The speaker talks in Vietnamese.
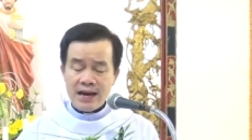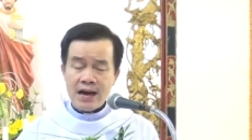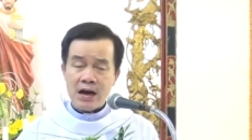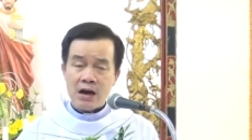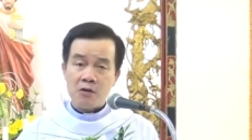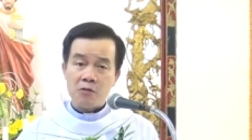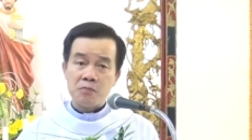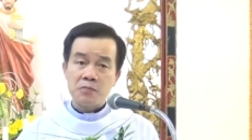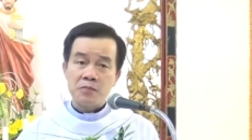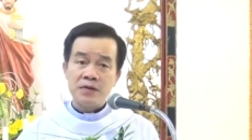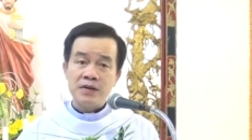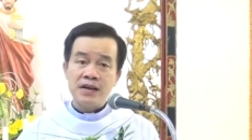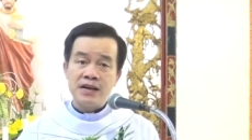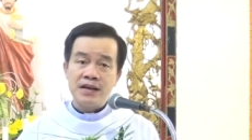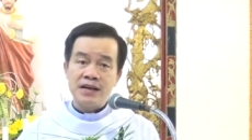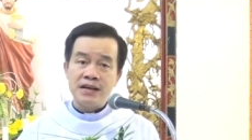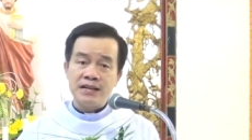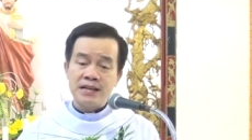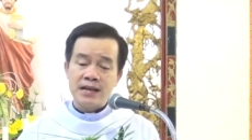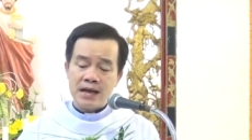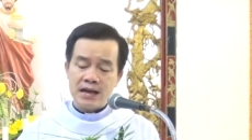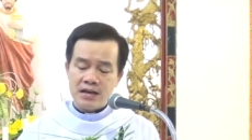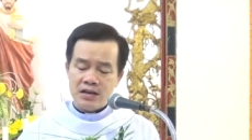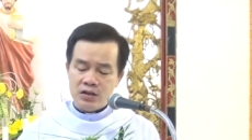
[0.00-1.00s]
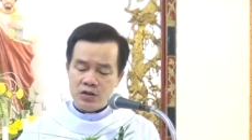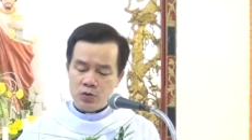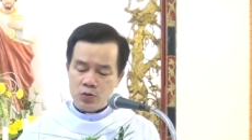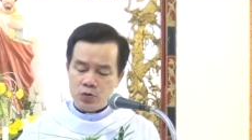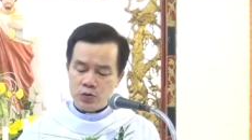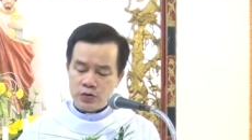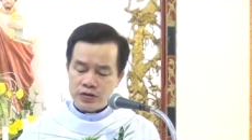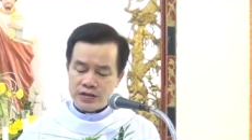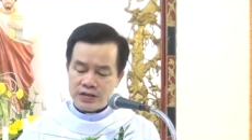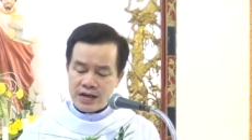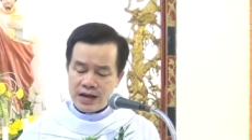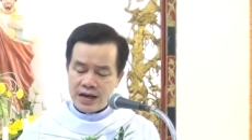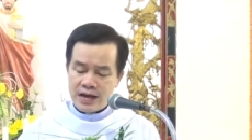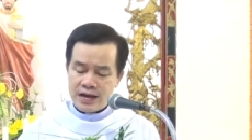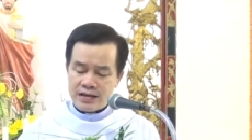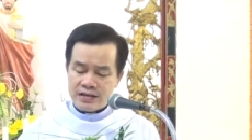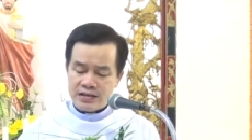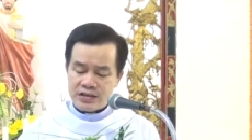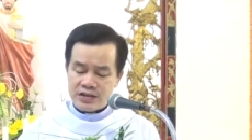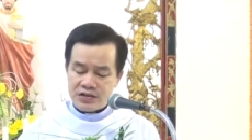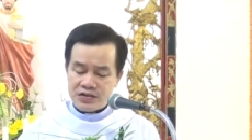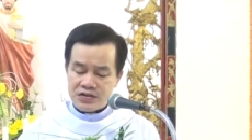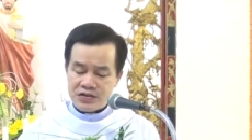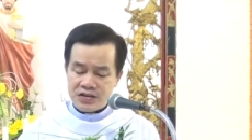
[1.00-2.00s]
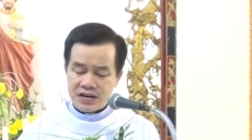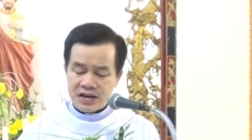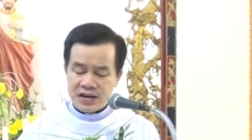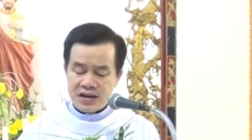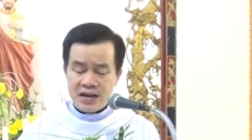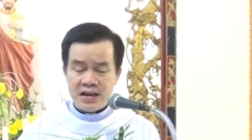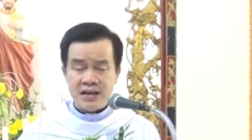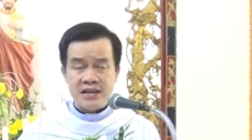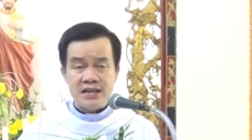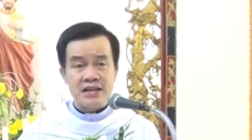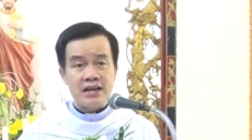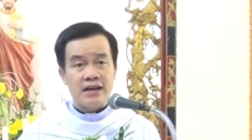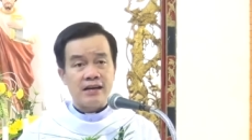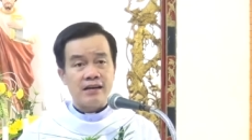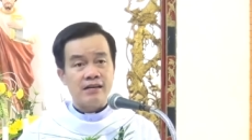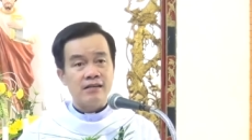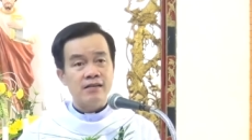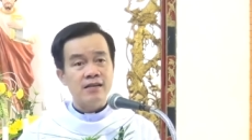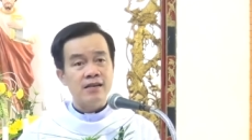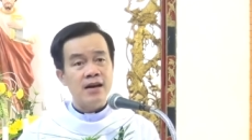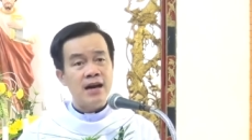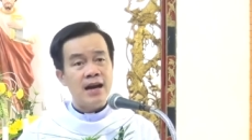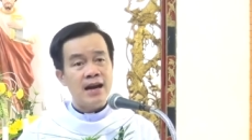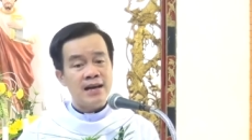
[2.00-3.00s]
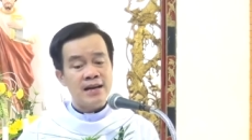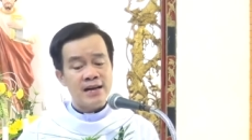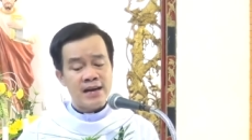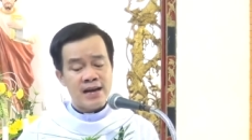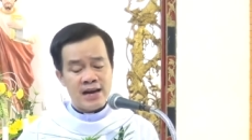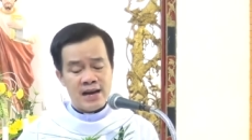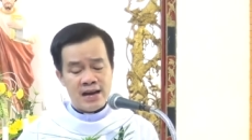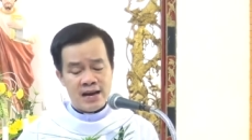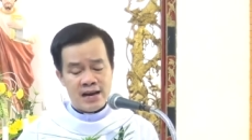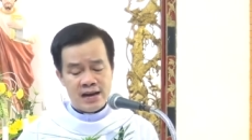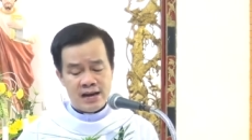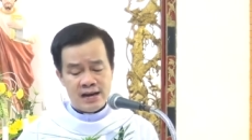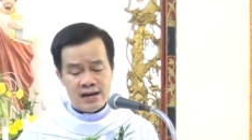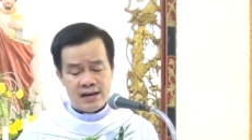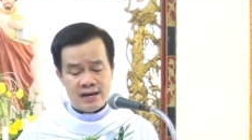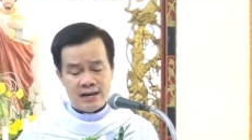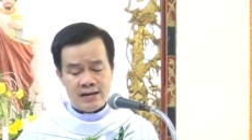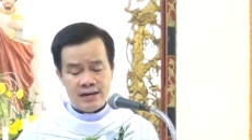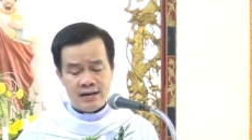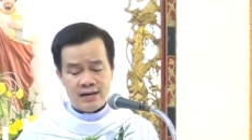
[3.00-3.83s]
học nơi thánh du xe sự kiên nhẫn lắng nghe